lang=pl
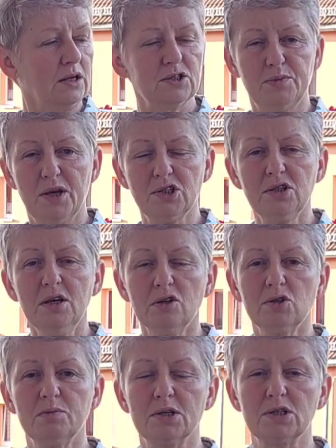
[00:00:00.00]
Zbieżne,
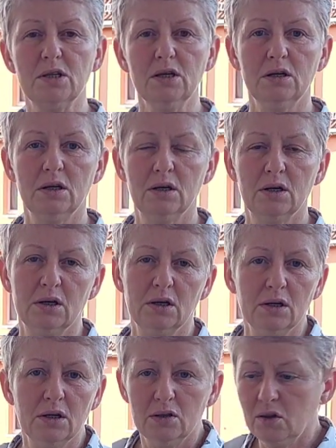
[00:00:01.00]
rozbieżne.
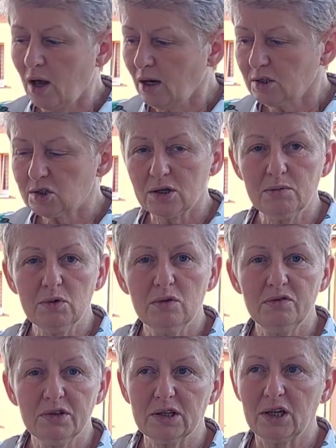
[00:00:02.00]
No ale trzeba było
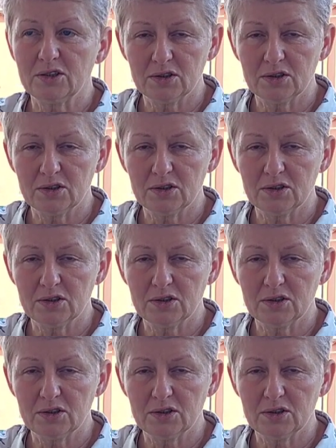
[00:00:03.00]
wygrać,